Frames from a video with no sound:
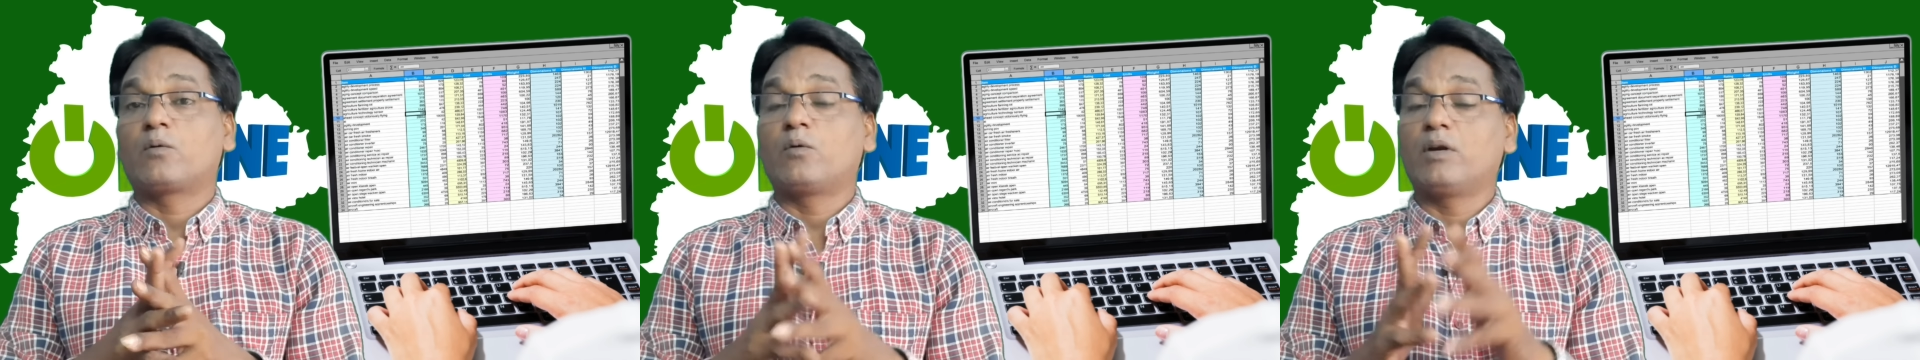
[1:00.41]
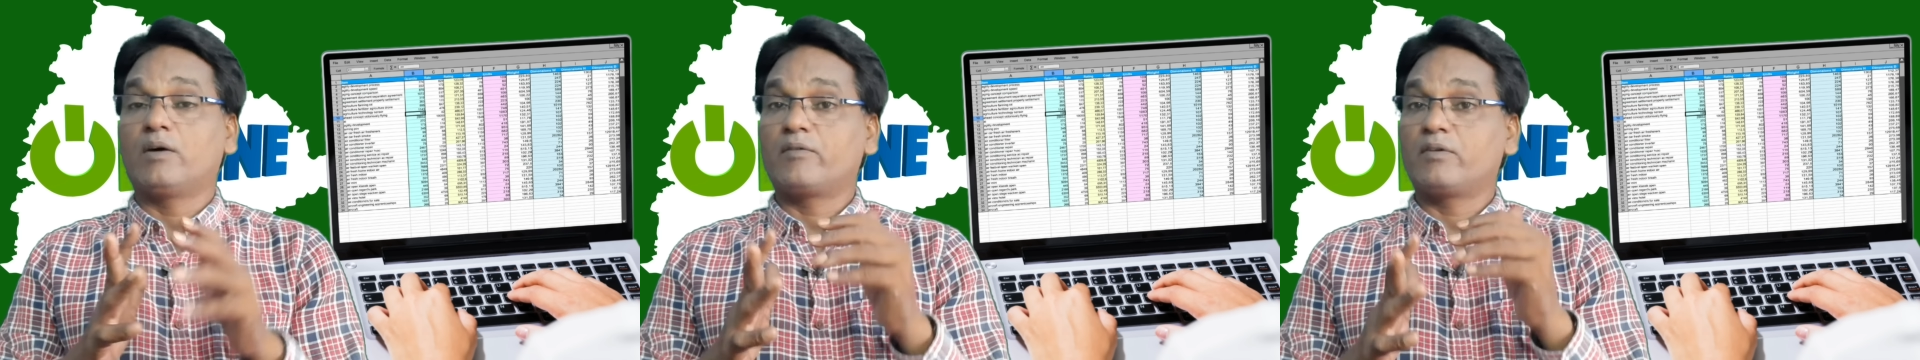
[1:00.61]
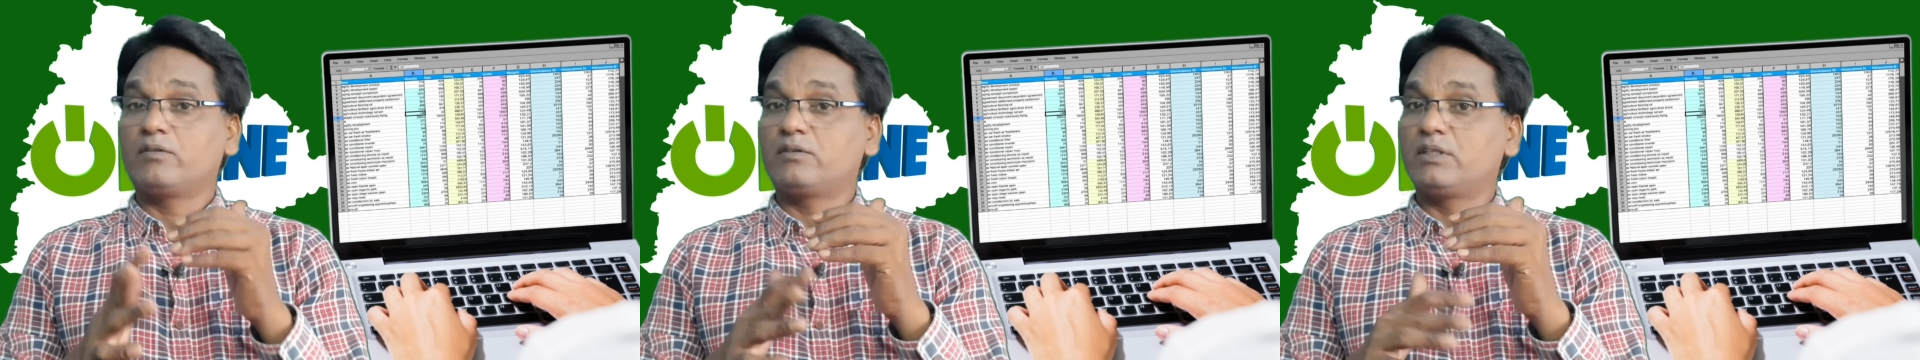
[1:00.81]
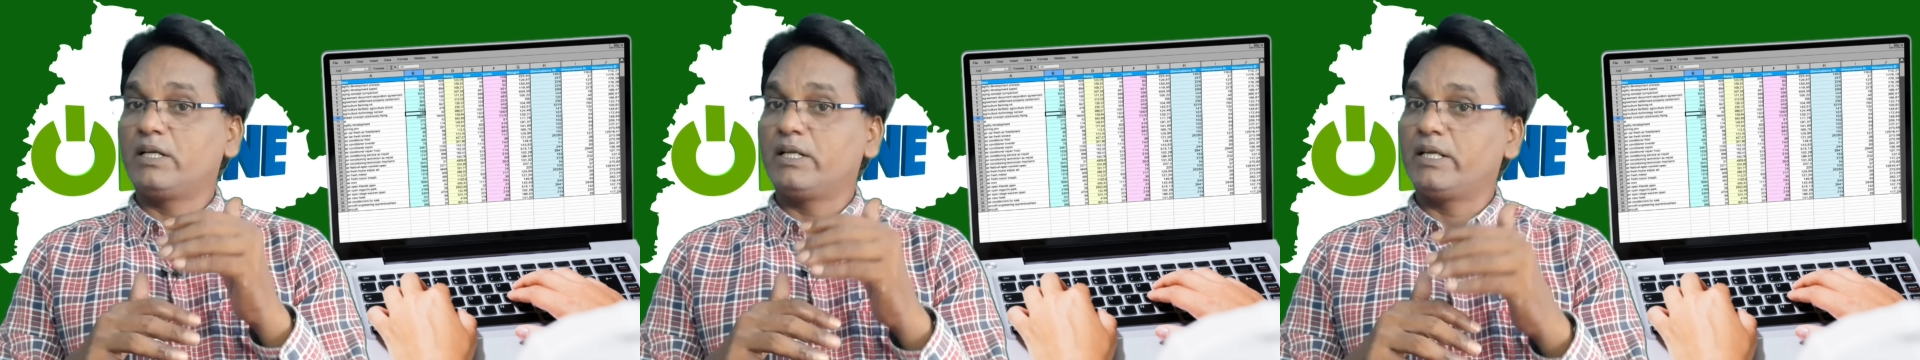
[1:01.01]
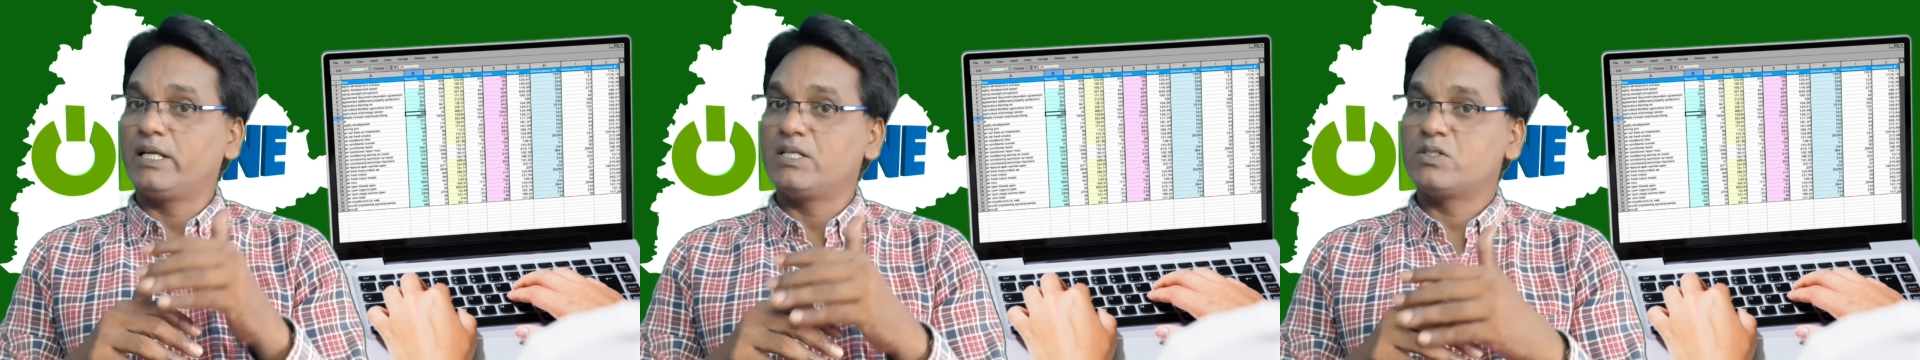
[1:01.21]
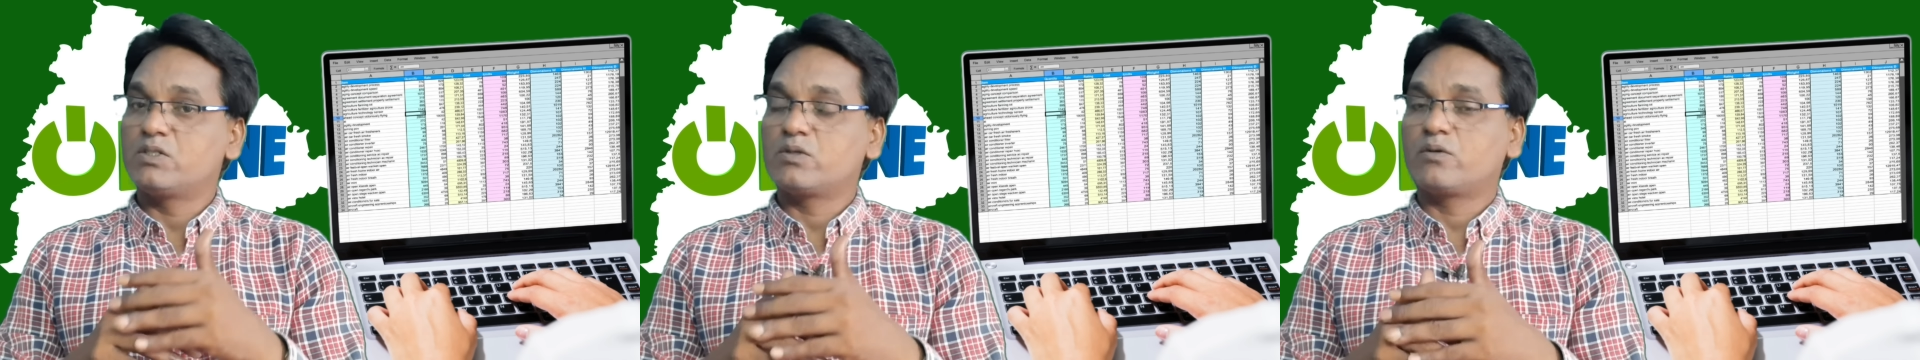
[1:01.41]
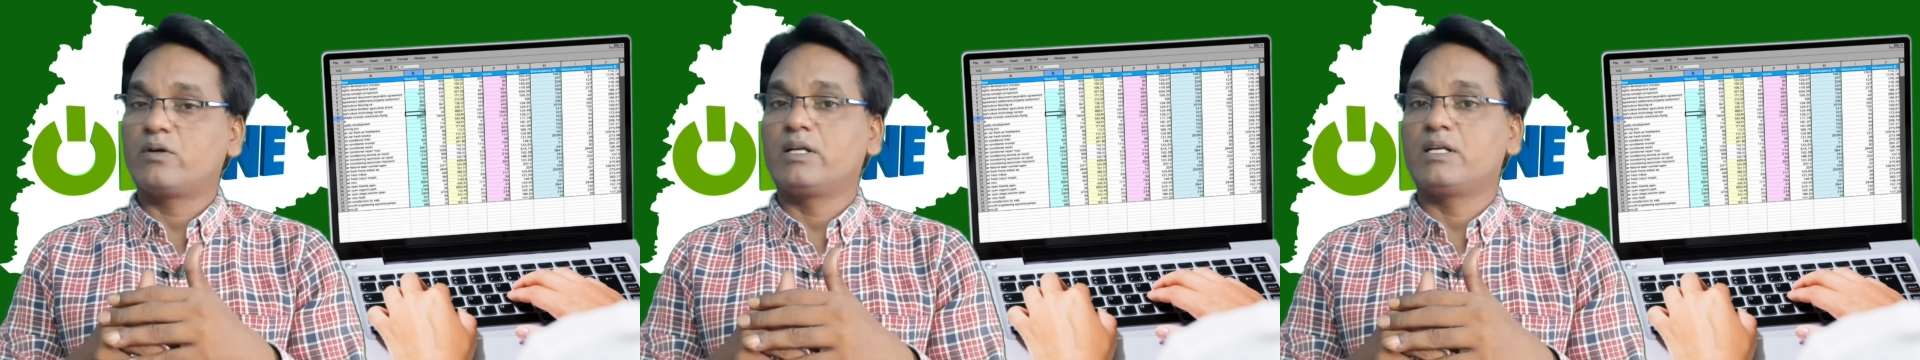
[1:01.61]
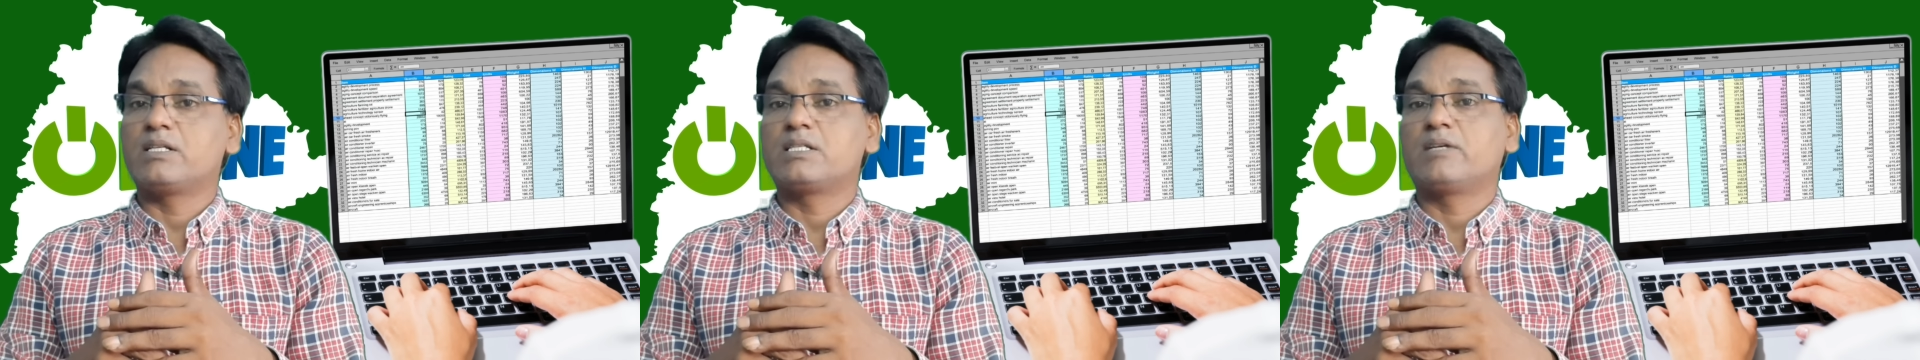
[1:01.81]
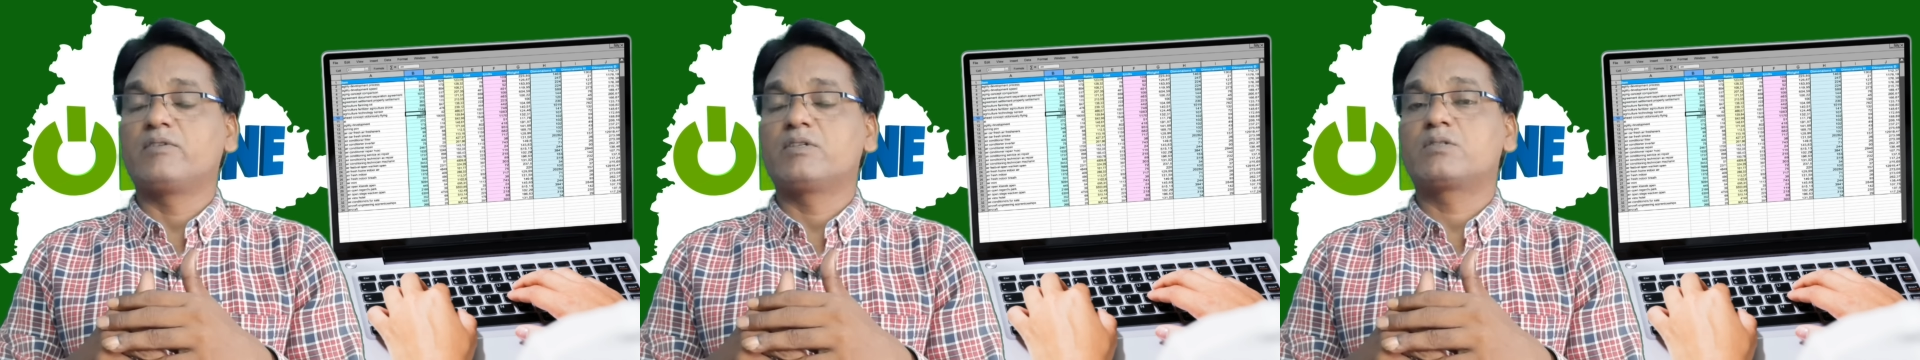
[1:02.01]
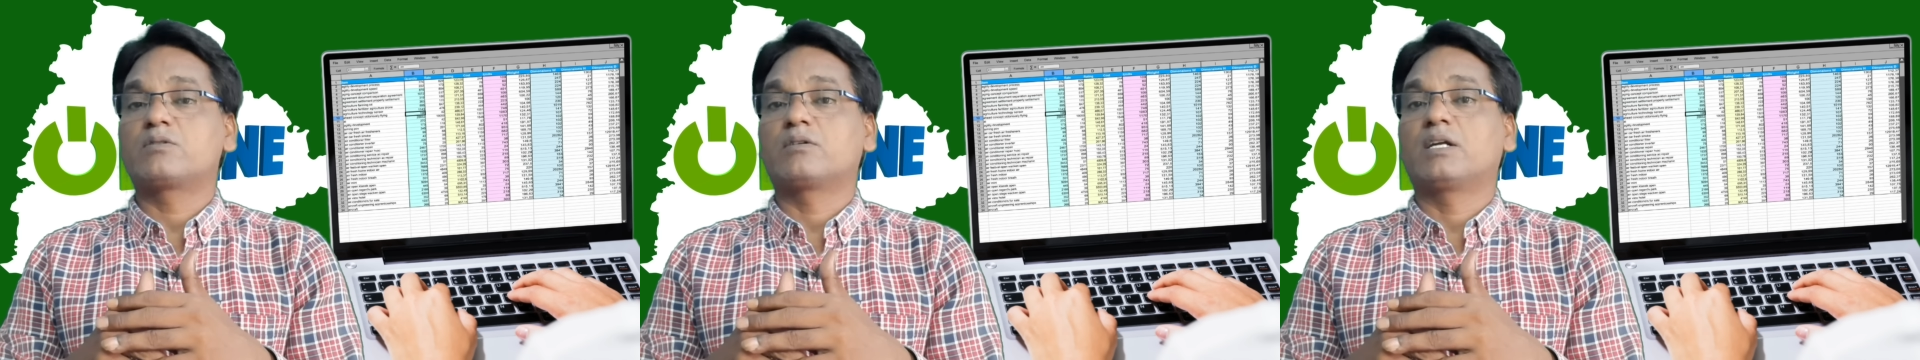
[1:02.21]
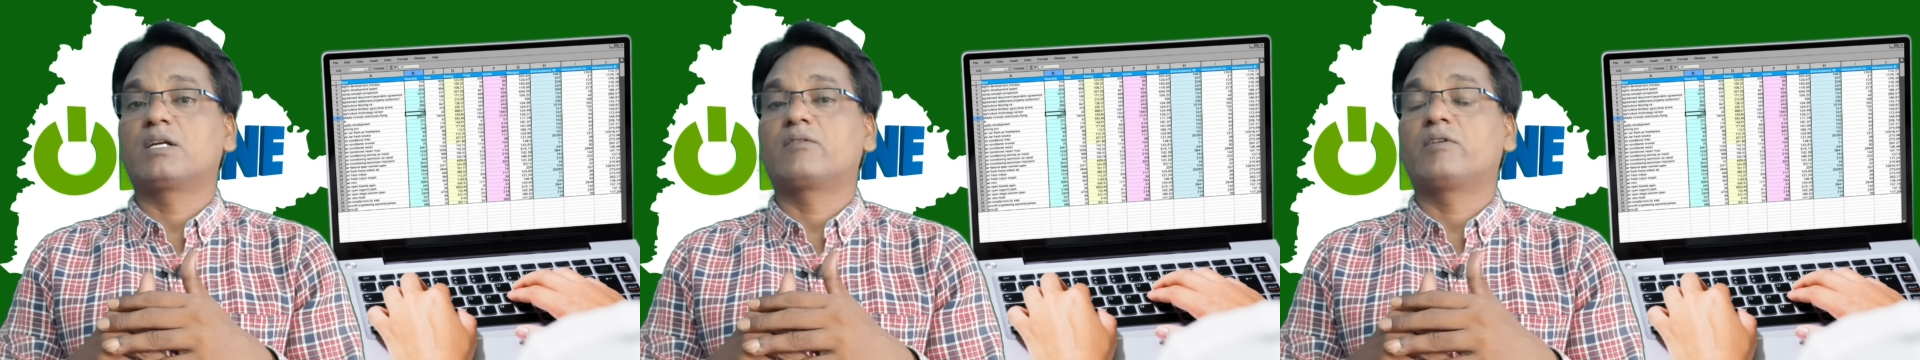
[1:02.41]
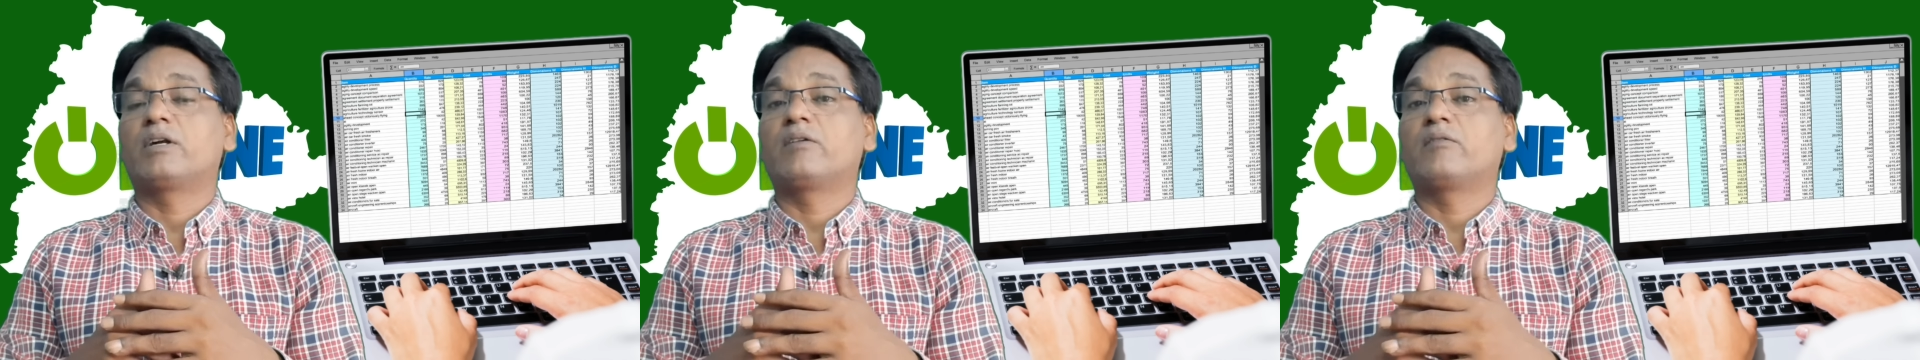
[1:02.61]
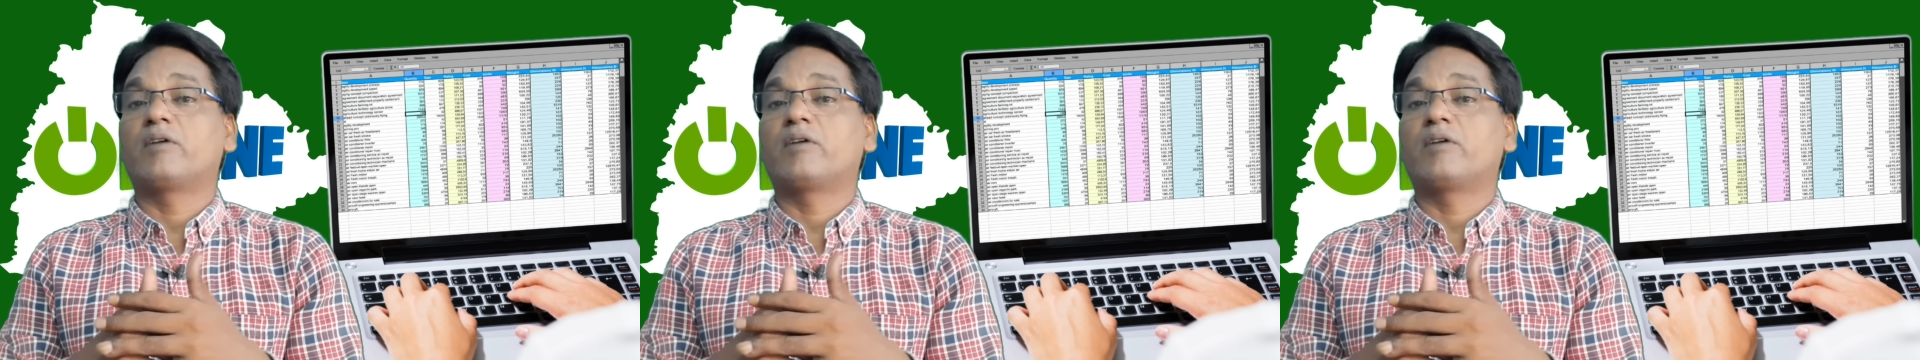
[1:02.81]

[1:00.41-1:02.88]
కులవృత్తిని ఎంచుకొని జీవిస్తున్నటువంటి